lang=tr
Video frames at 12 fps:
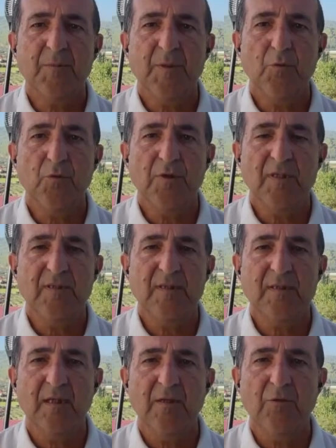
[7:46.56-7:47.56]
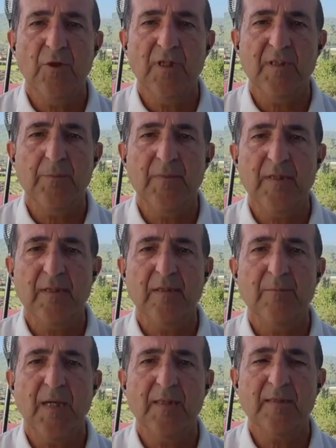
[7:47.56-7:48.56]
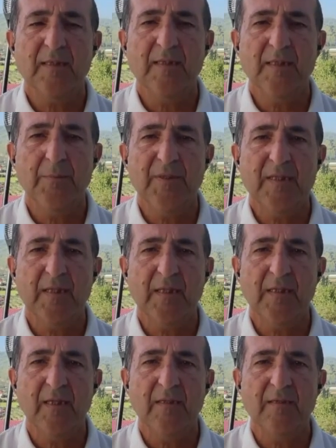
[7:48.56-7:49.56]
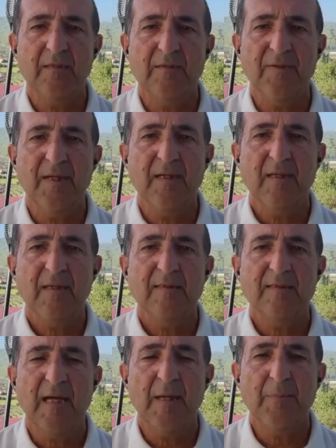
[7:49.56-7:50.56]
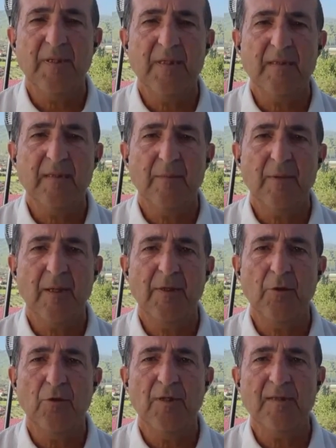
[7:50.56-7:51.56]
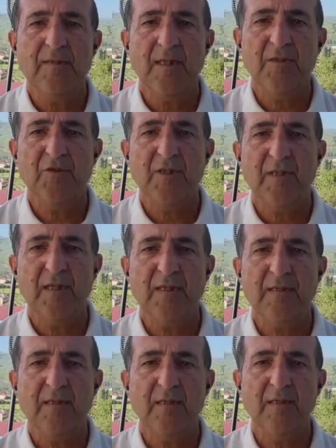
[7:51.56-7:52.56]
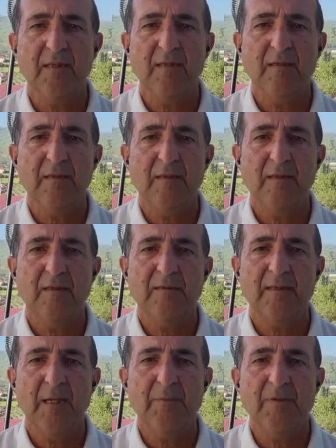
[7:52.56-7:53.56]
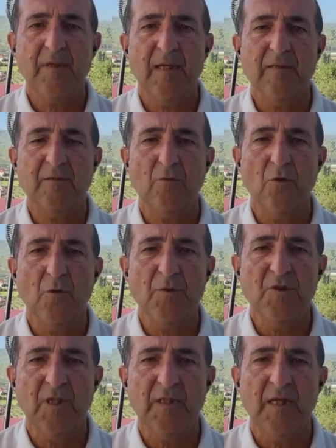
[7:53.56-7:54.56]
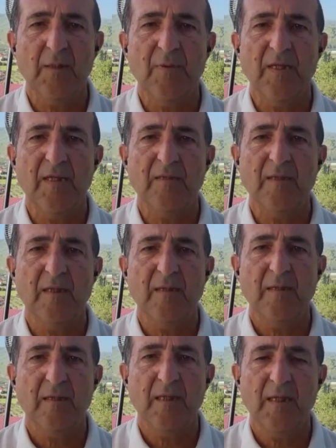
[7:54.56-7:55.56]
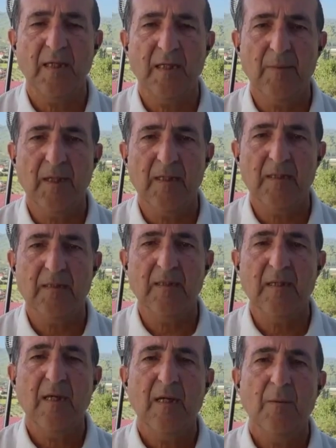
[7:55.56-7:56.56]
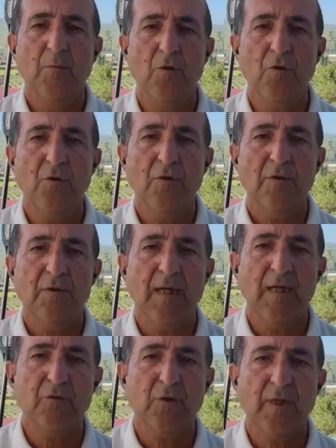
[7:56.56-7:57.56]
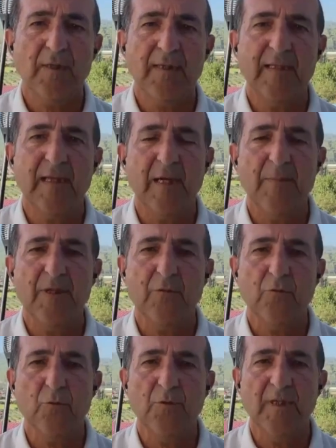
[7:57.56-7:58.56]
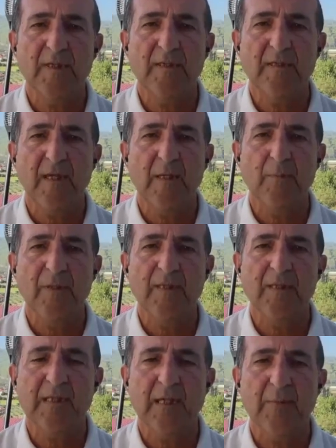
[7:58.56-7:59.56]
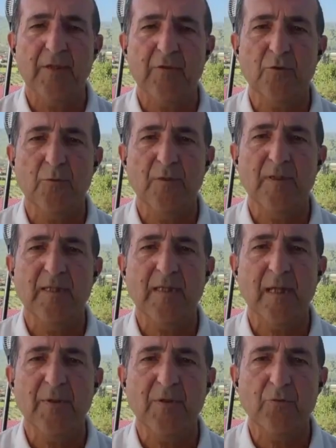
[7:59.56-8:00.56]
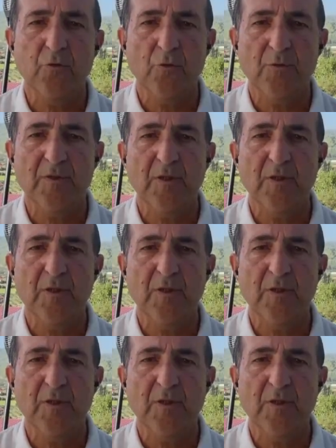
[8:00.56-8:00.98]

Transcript: şimdi Bundesliga yönetimi Mart ayında bir karar aldı ve sahipliğin tamamen önüne set çekerek e, e, sahiplik artık olmayacağını Almanya'da karara bağladı. Bu daha sonra rekabet kurumuna gitti. Almanya Rekabet Kurumu'na. Rekabet Kurumu